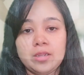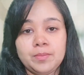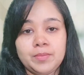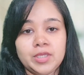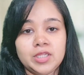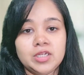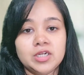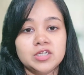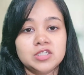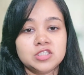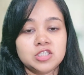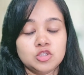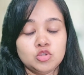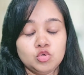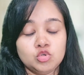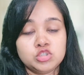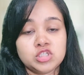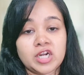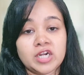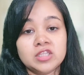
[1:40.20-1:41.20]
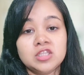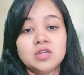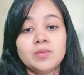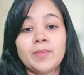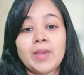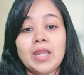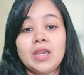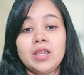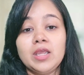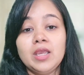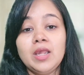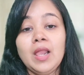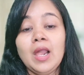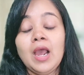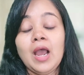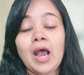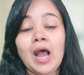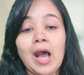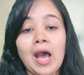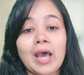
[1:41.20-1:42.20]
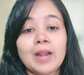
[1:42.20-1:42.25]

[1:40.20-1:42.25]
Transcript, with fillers: दिन पहले पीरियड से दो चार दिन पहले